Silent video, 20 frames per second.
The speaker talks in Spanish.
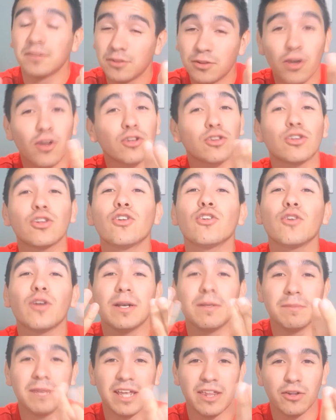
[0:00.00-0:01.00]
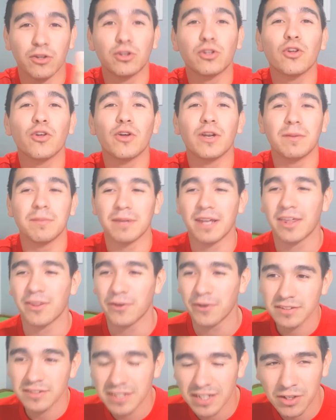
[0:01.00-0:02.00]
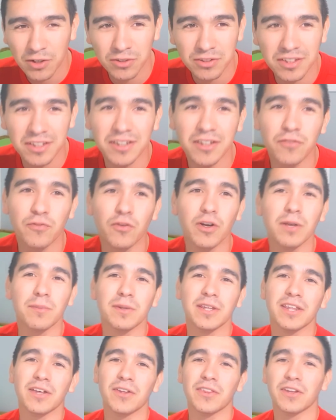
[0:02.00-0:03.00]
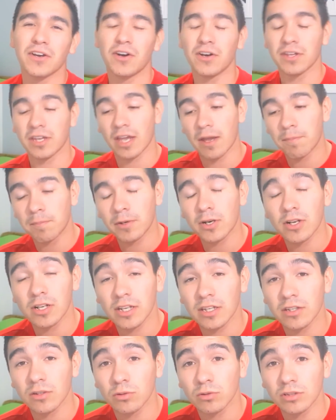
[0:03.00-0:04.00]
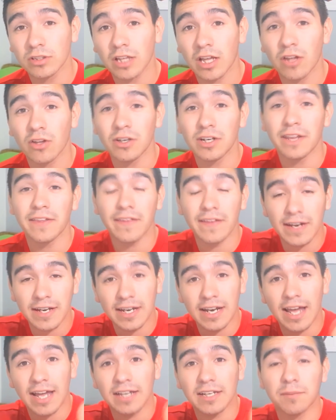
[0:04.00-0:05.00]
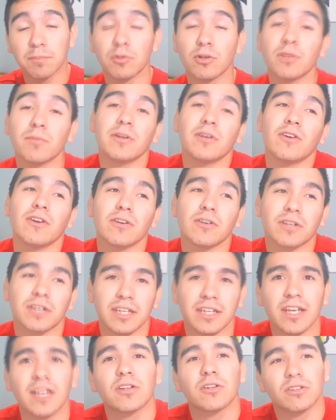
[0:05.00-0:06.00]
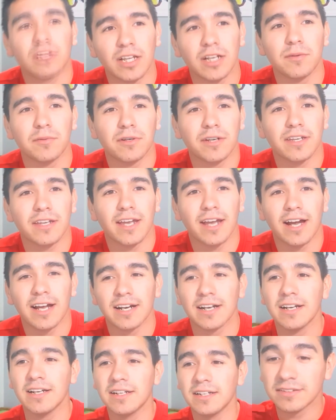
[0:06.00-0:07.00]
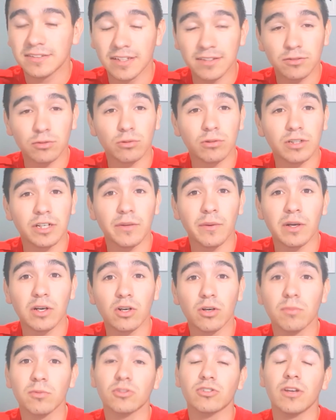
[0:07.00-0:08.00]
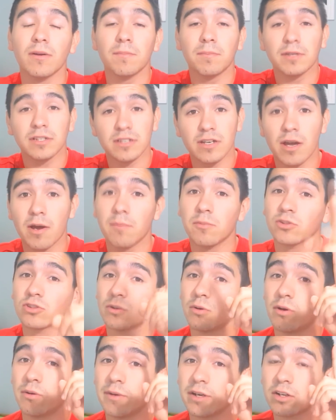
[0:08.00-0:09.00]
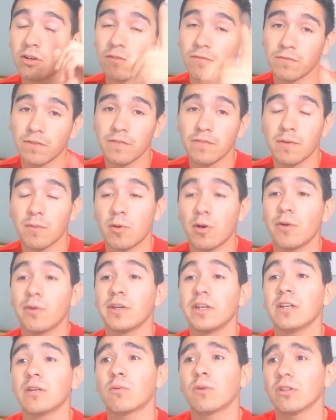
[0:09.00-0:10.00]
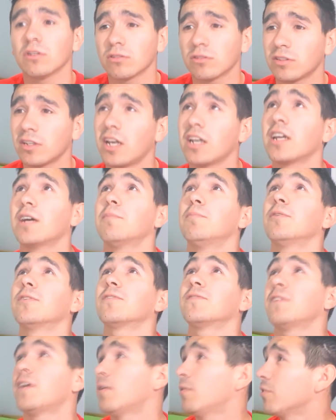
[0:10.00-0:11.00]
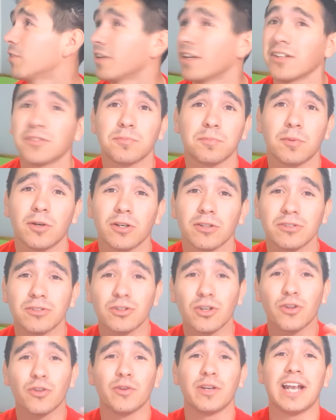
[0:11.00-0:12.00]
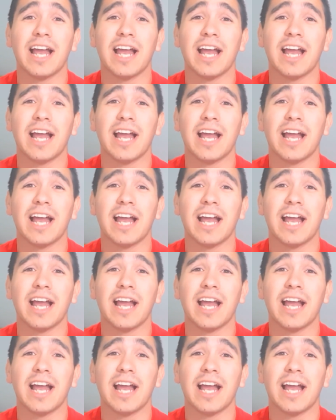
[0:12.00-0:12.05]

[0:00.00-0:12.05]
todo el miedo, todo el miedo. Chicos, este fue el video de hoy. Espero les haya gustado. Le den like, por lo menos a los 500 tenemos que llegar. Se suscriben, como siempre. Ya vamos a volver con FIFA Móvil cuando salga, por favor. Y es por todo